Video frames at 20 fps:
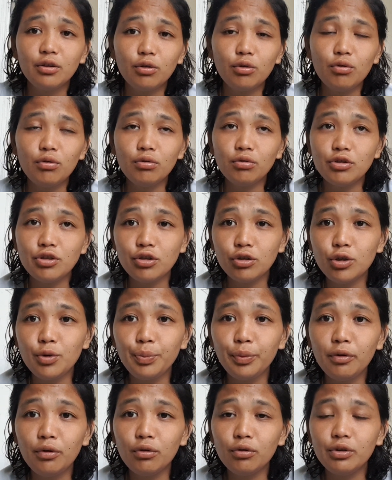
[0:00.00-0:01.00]
Kung gusto nyo
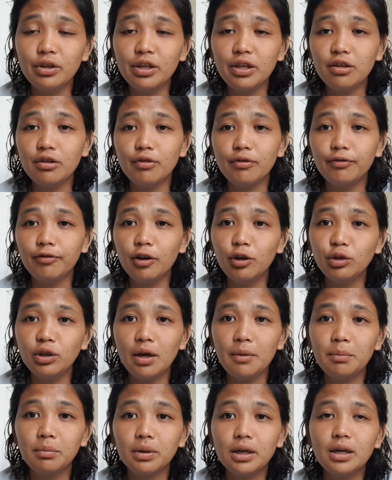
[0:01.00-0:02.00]
pong kunin yung phone
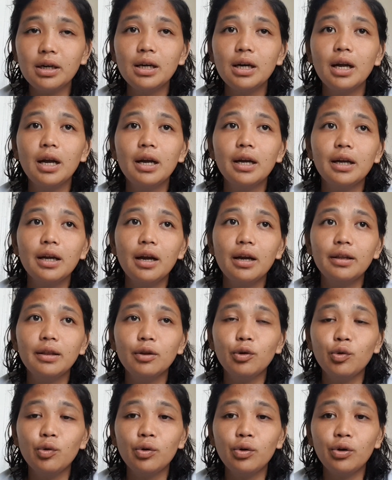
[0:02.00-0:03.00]
number
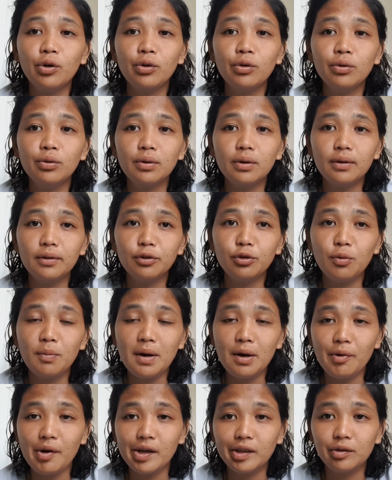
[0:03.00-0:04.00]
nung
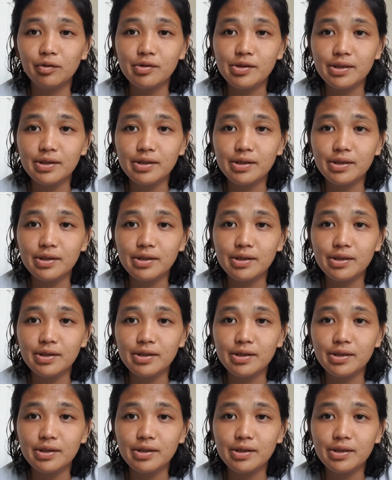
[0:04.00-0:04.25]
gumawa nung